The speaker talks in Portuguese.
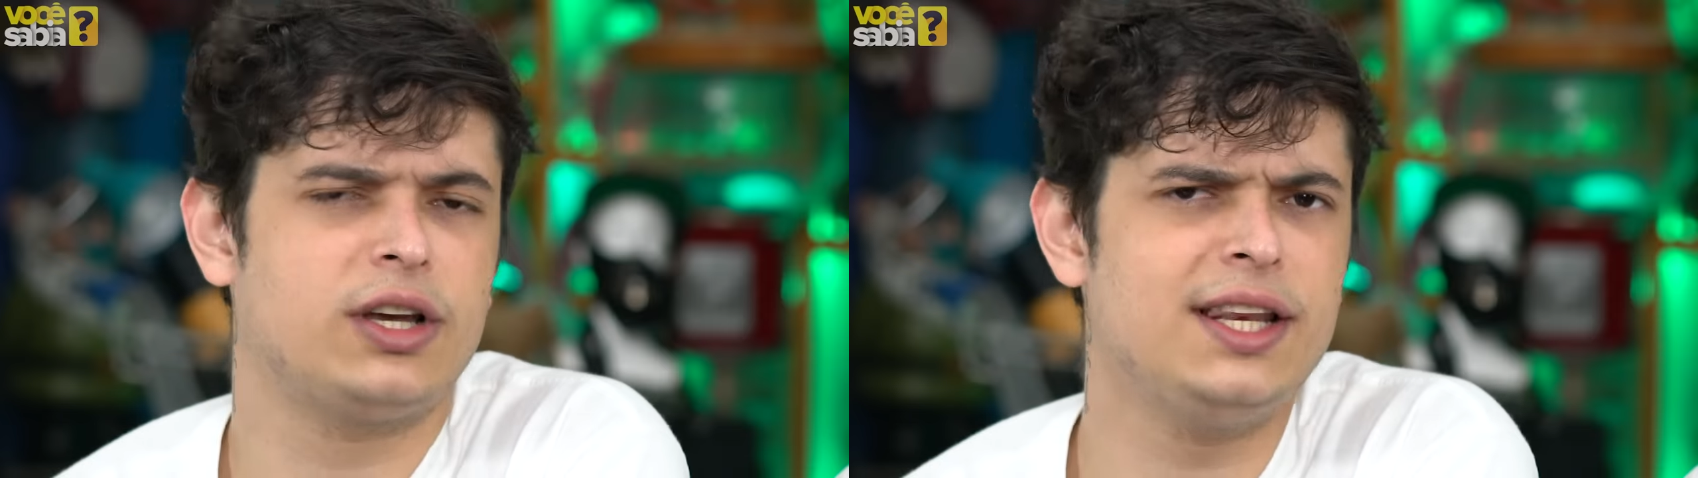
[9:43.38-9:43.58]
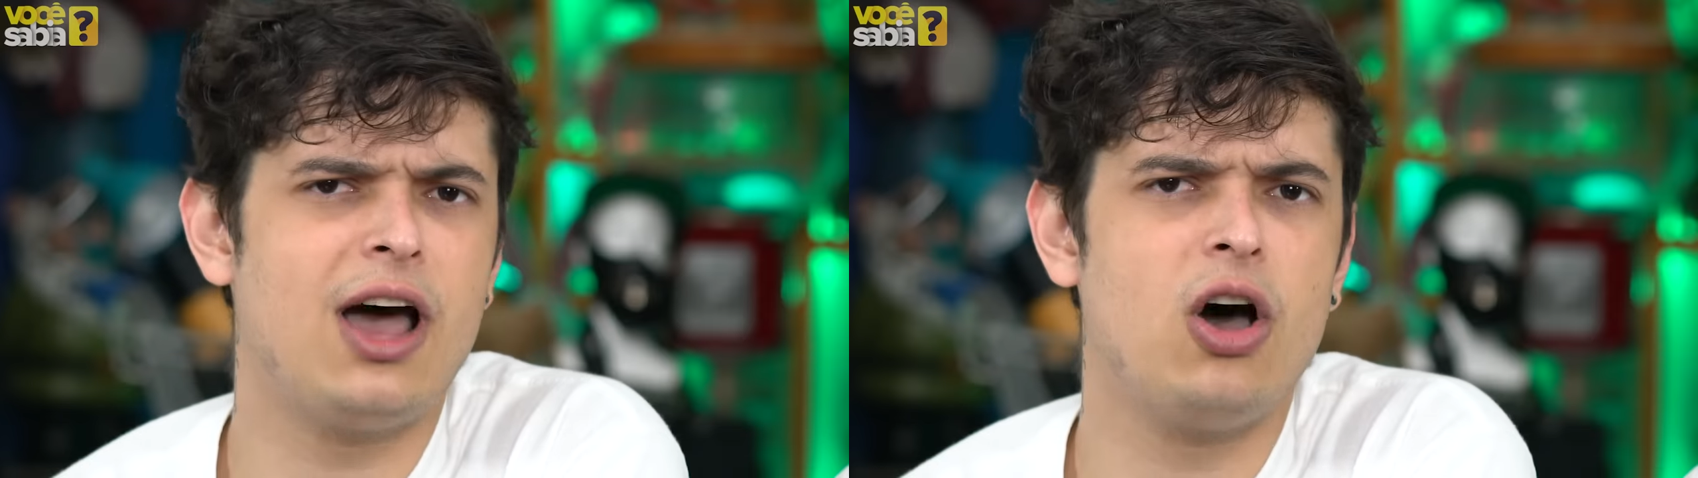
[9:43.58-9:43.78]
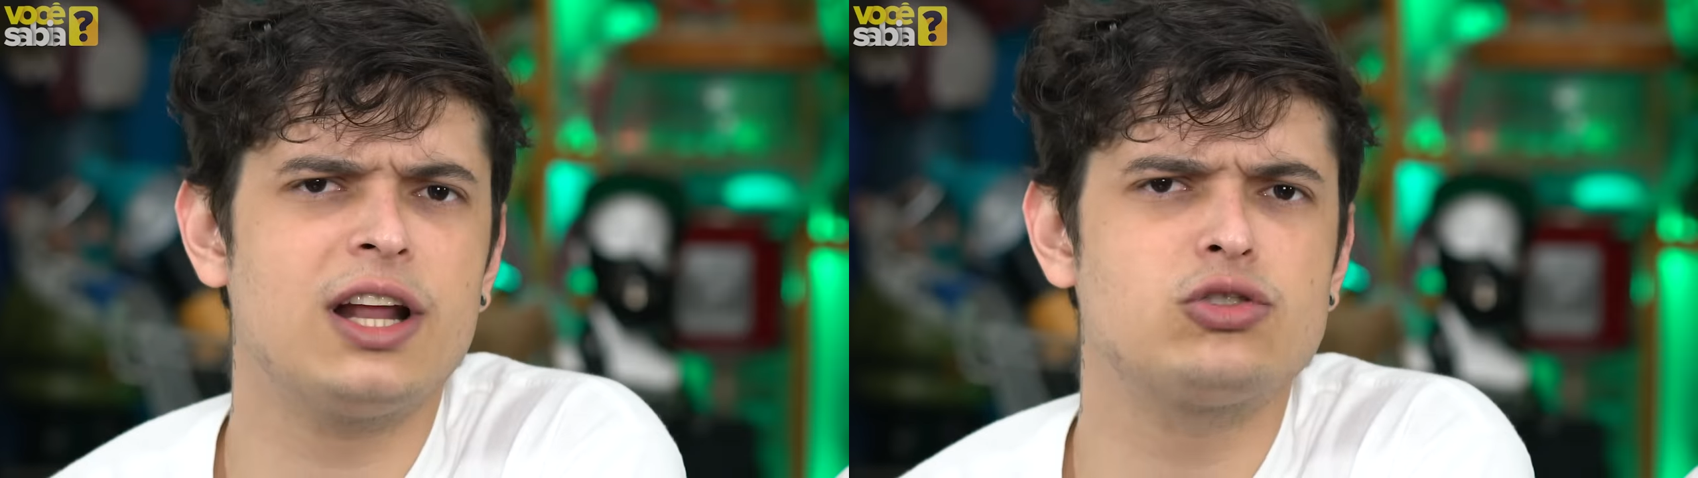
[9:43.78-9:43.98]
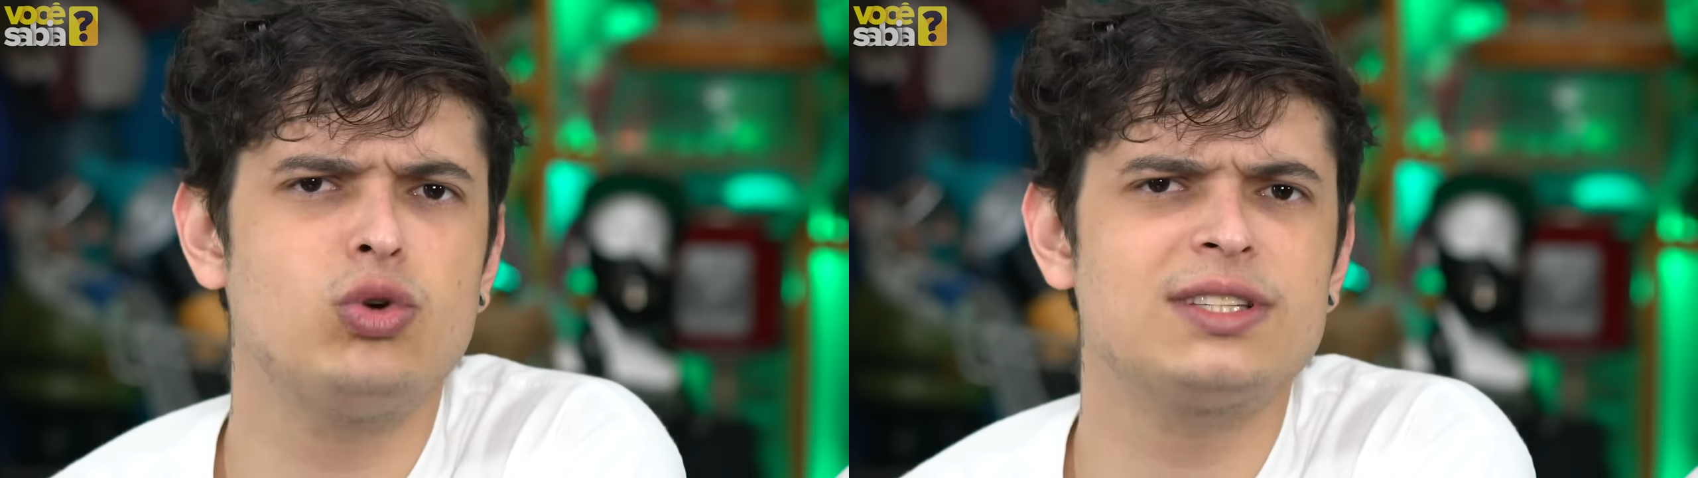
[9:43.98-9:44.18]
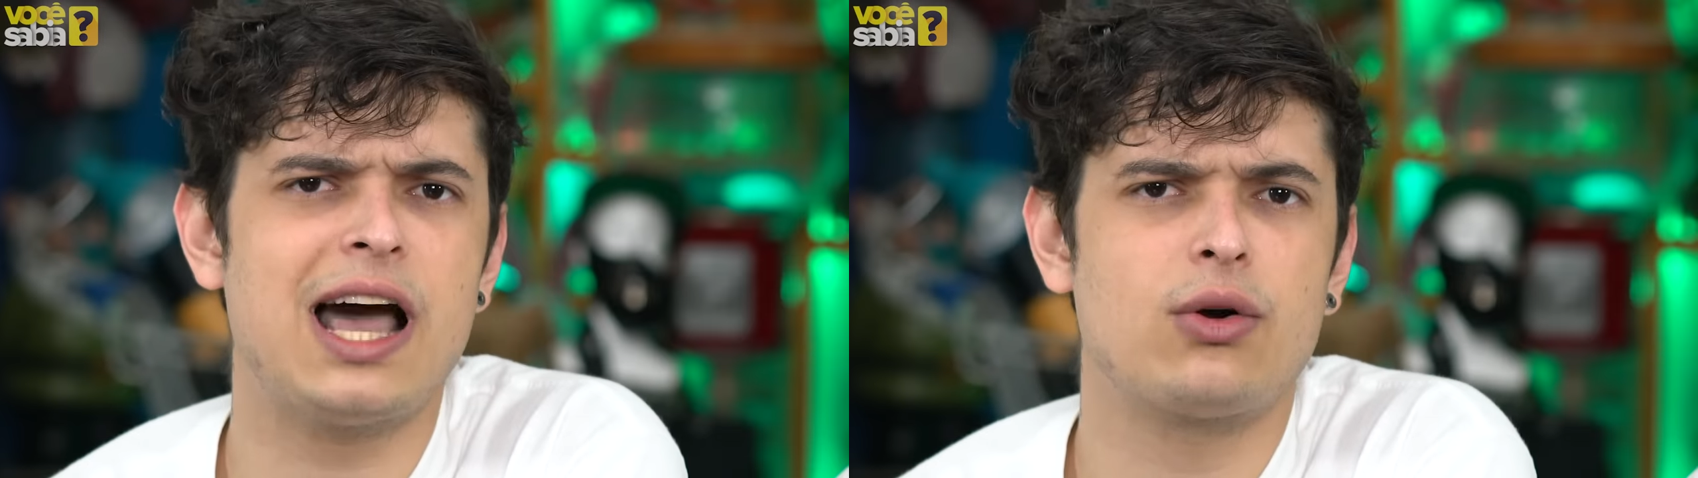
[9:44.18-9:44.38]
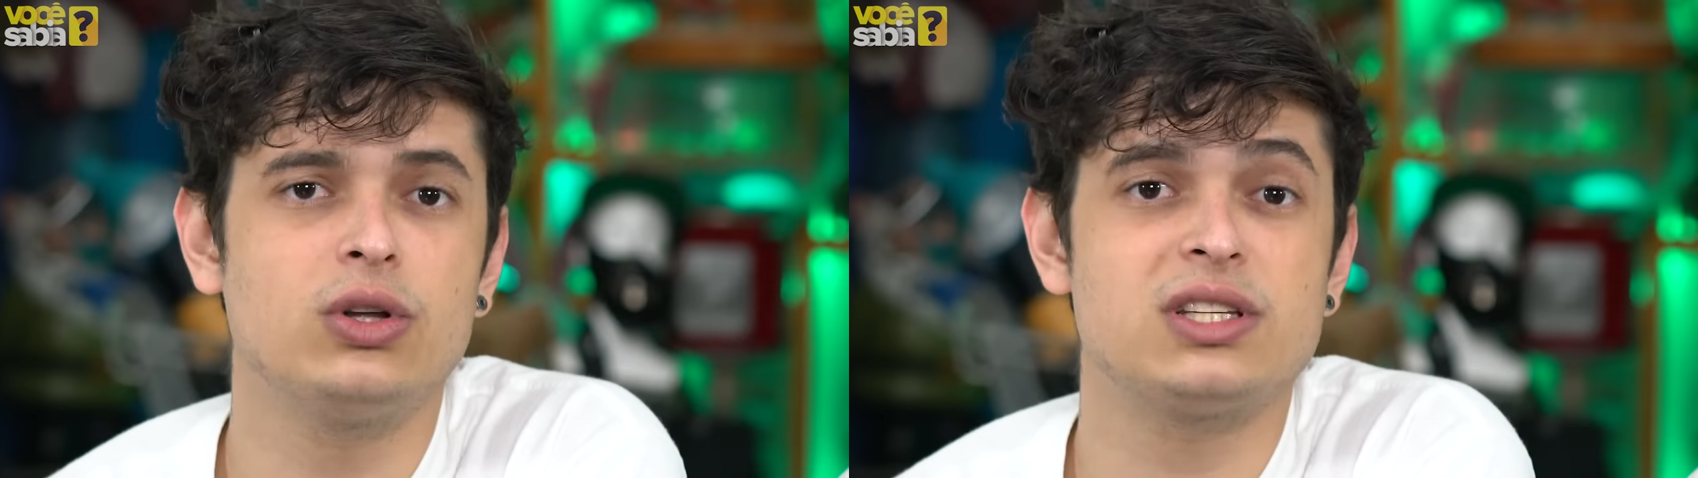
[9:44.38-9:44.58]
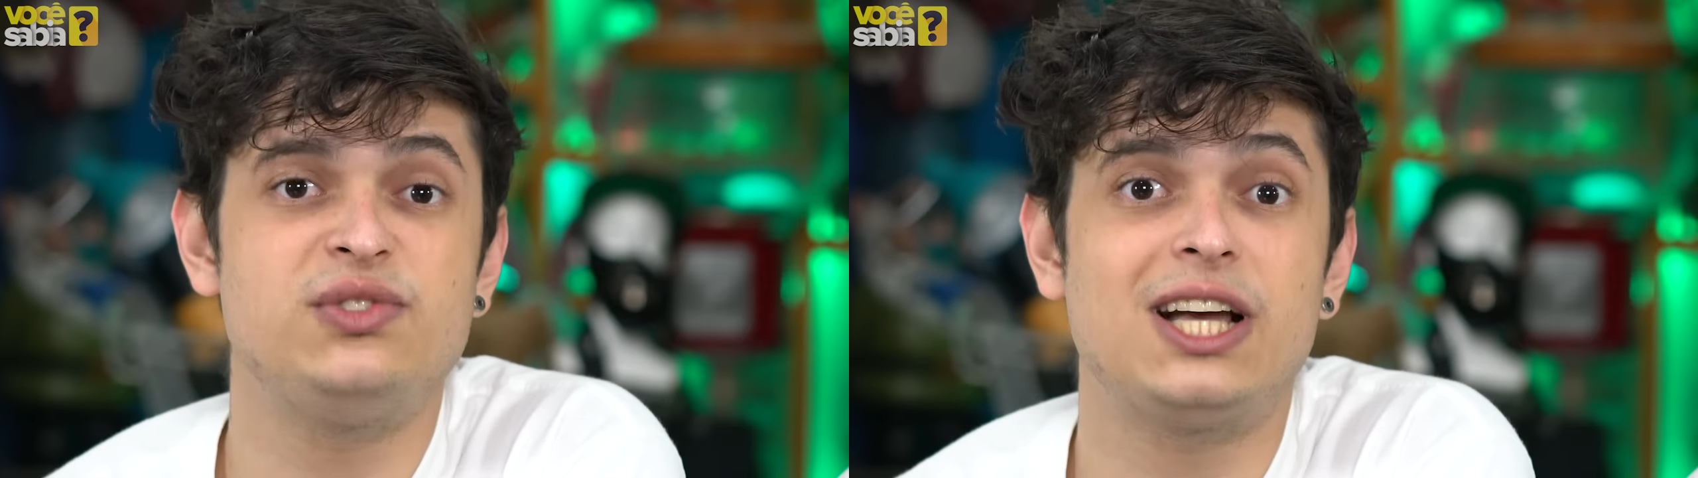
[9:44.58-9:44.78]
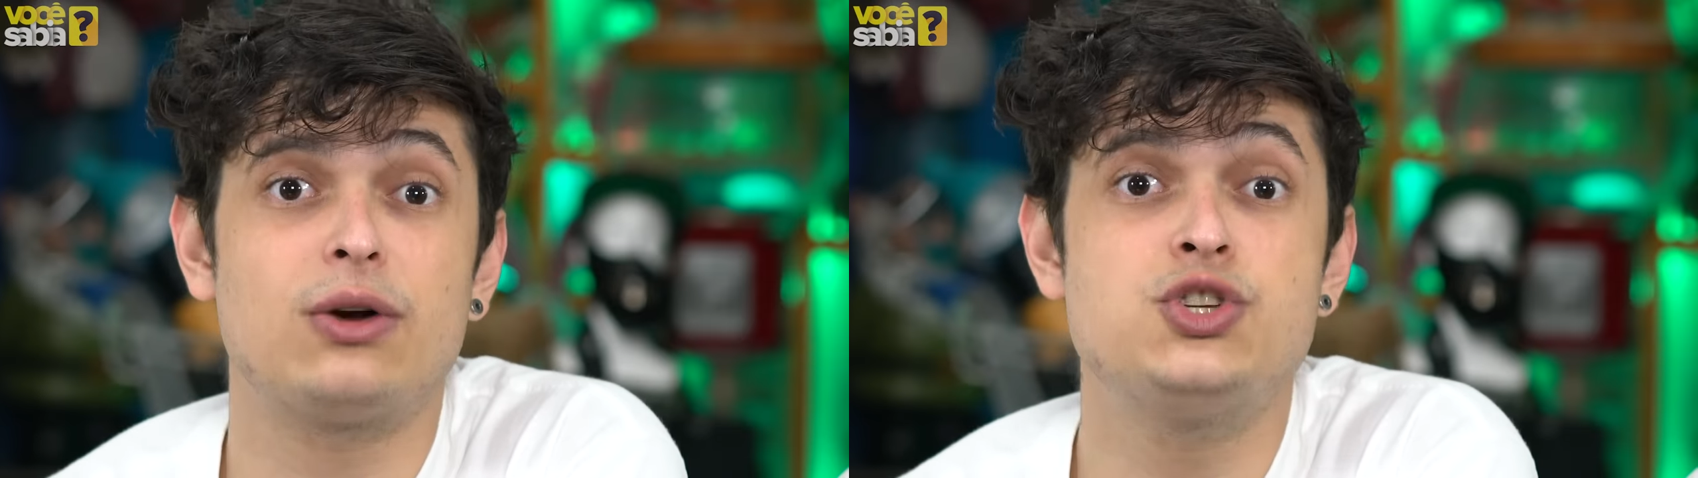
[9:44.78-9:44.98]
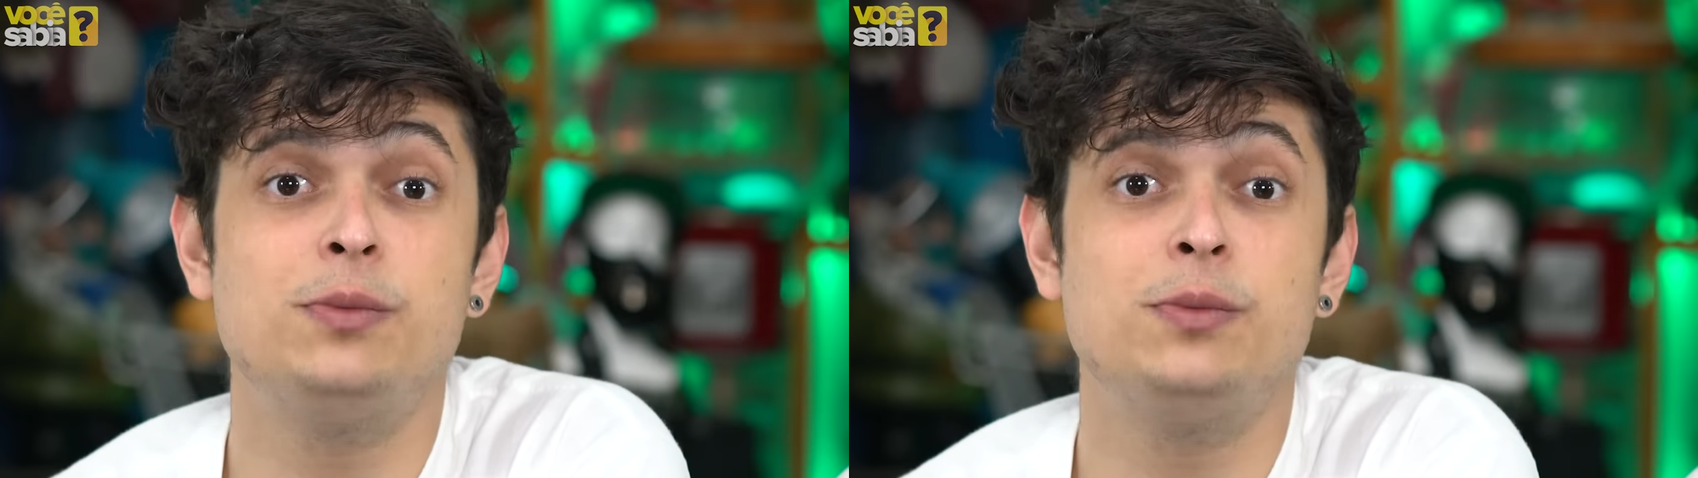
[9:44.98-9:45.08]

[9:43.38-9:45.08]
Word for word: Só que na hora as duas garotas ficaram